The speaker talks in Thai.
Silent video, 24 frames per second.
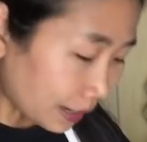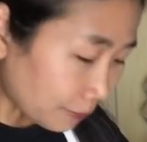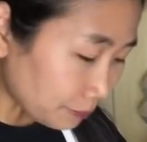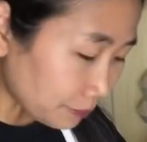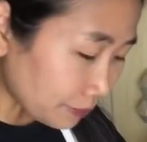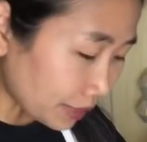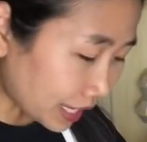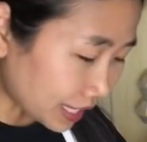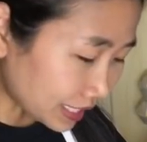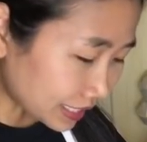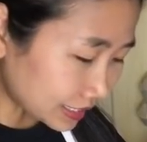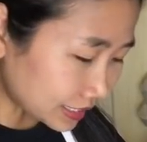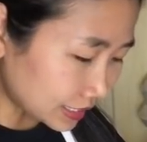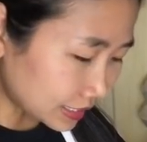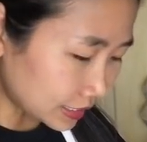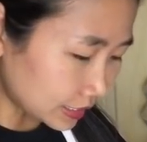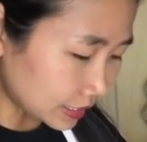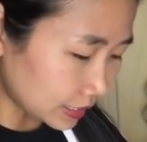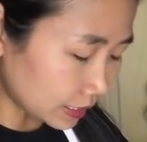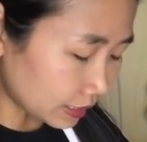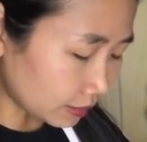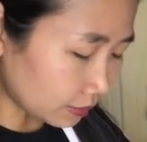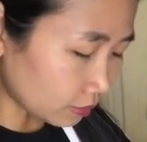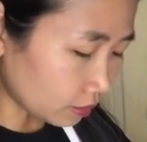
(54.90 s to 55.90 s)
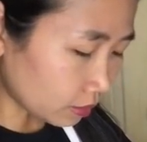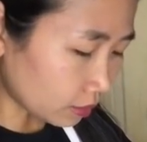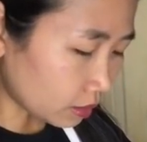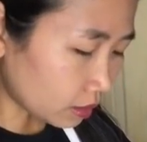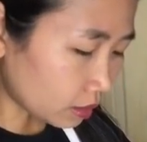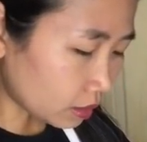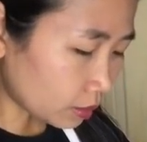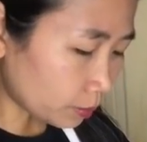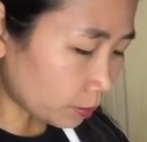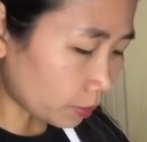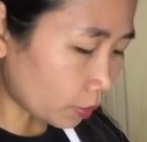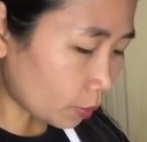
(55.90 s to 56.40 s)
กำลังดีแล้วก็
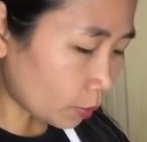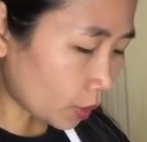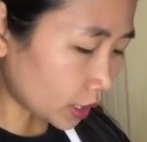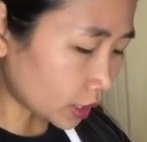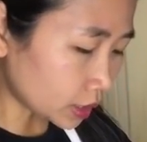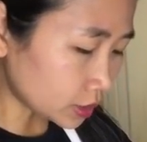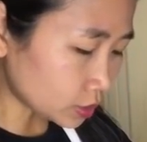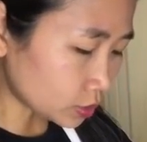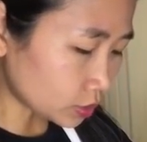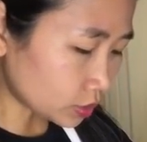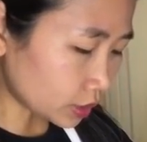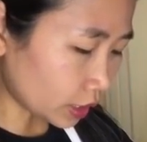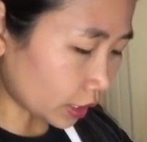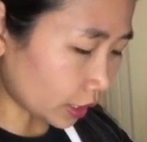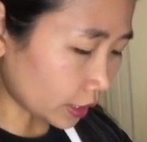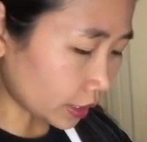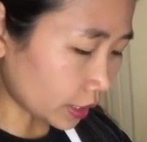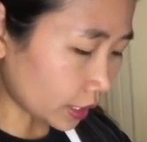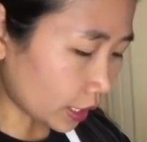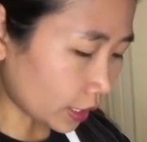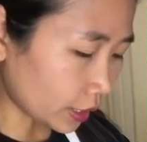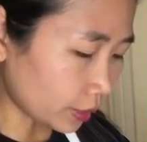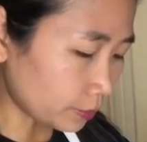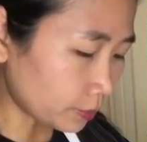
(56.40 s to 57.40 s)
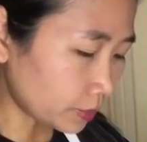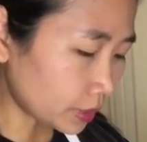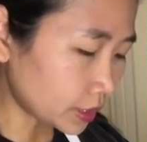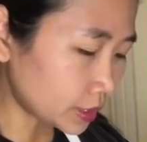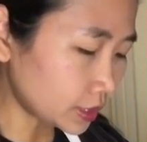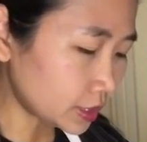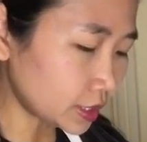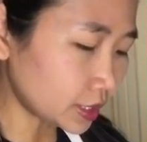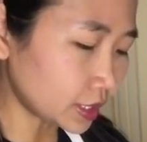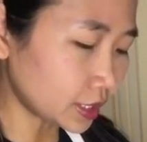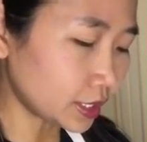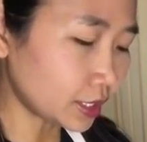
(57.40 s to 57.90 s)
เพราะว่าส่วนใหญ่ไข่เบอ
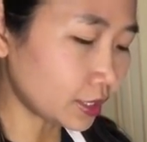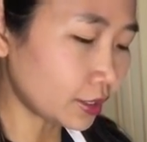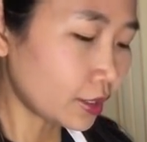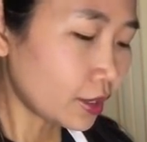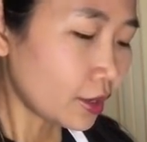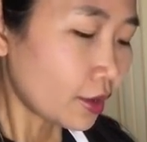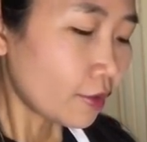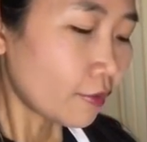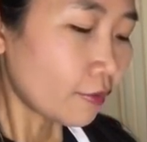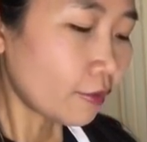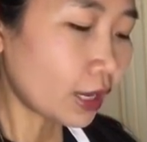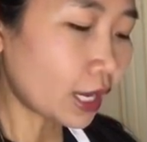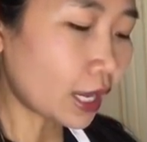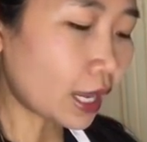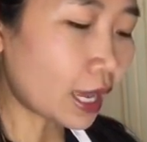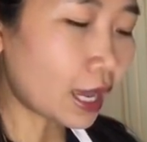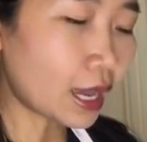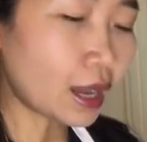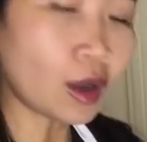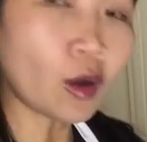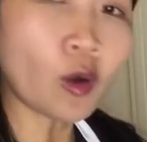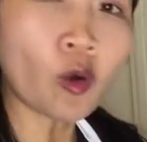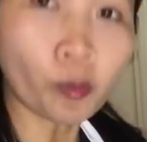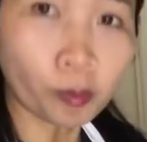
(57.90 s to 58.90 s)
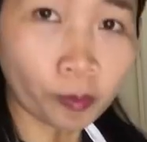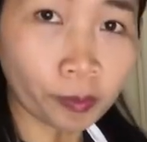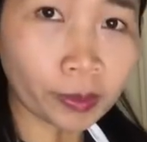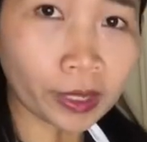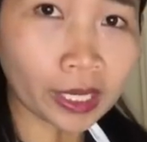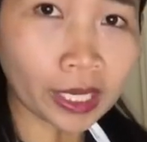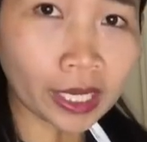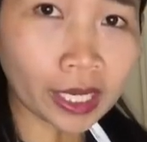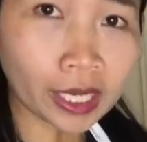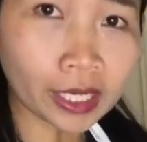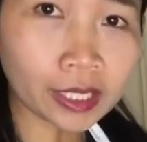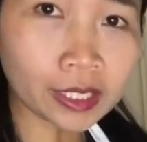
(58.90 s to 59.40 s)
ร์หนึ่ง เวลาอบ
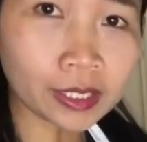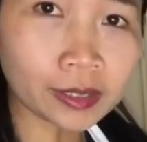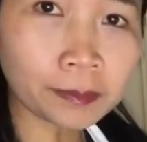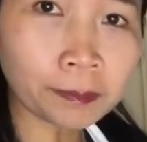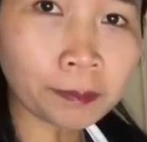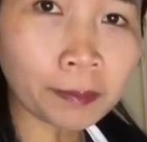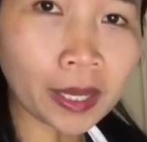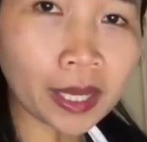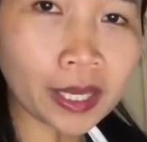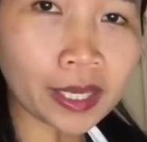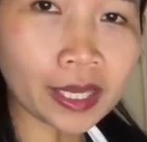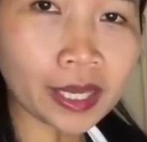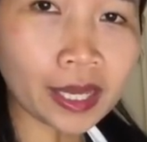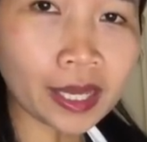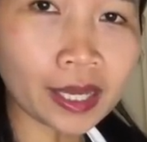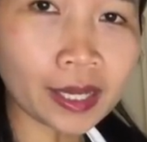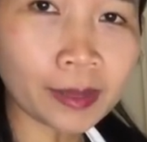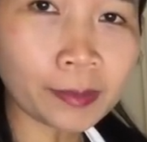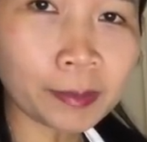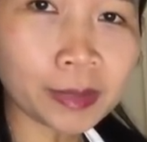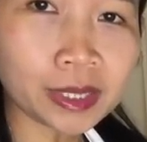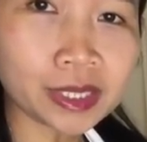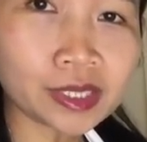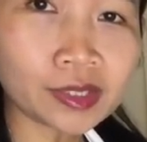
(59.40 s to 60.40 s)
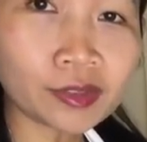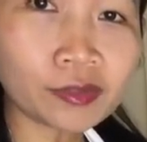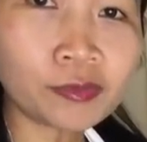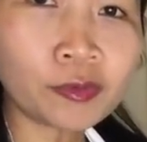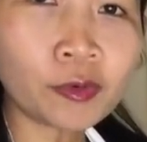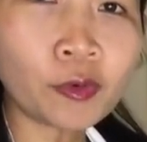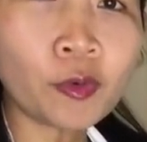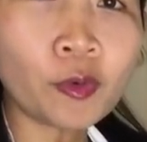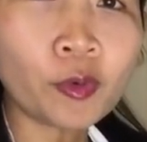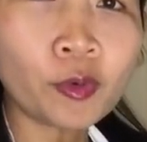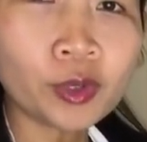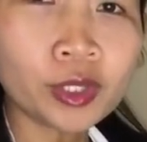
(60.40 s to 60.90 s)
เค้กขึ้นไปอะ่ะ มันจะ
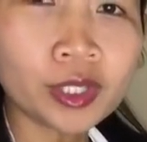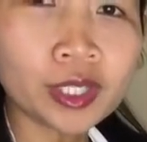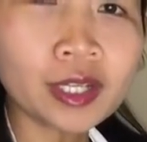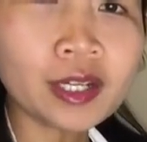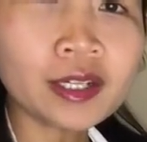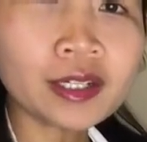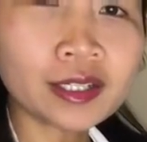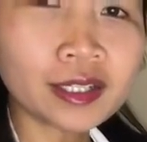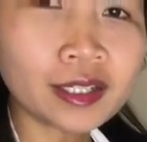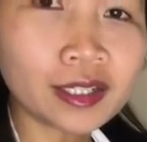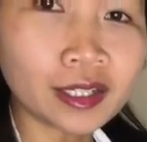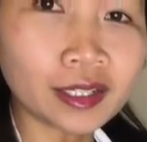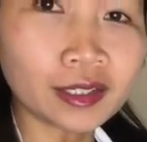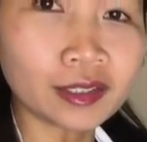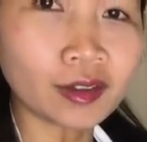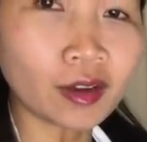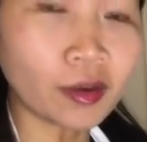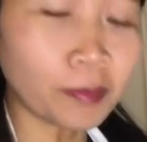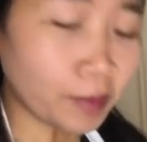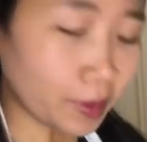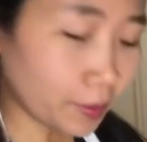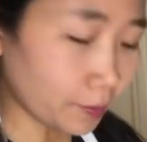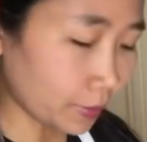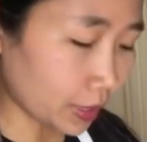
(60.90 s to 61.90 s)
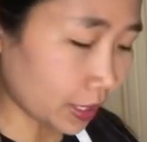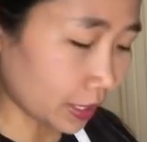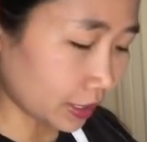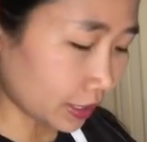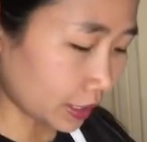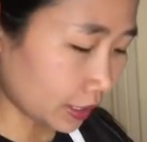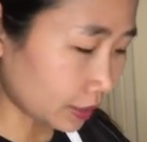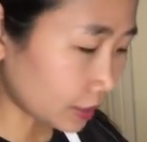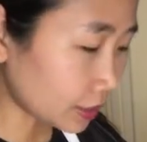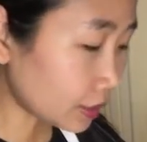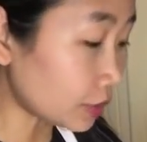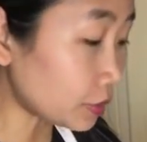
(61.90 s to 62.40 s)
ฟูเยอะเกินเนาะประมาณ
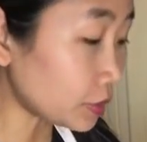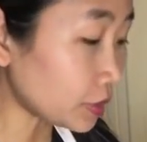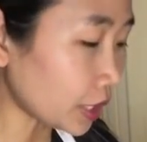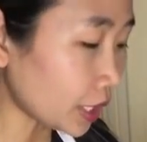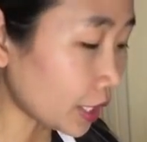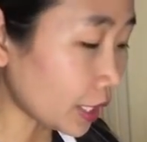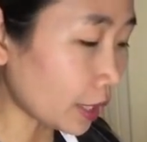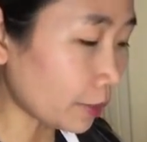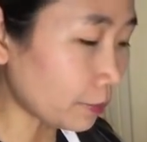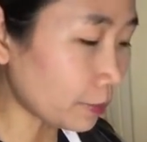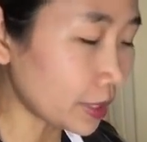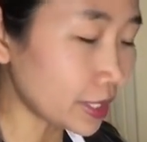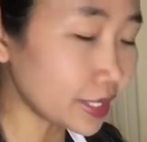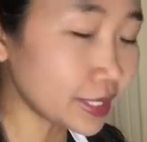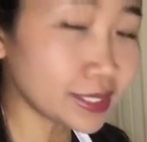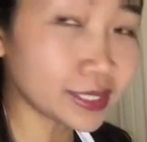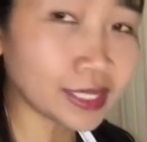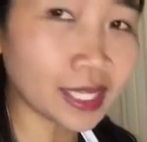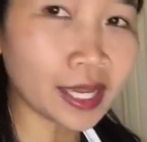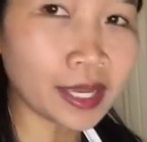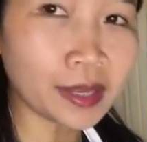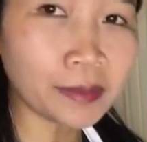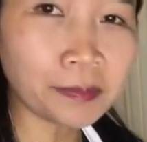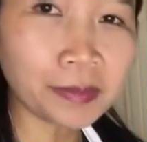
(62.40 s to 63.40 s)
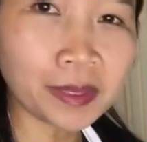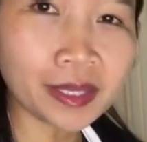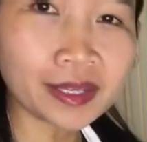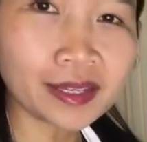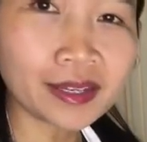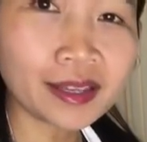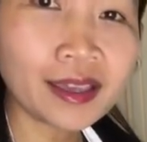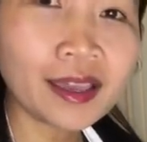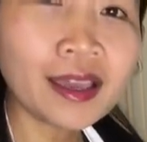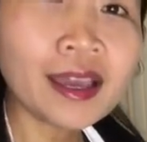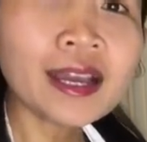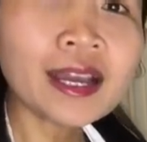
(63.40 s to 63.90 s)
นั้น เขาแนะนำให้ใช้เป็น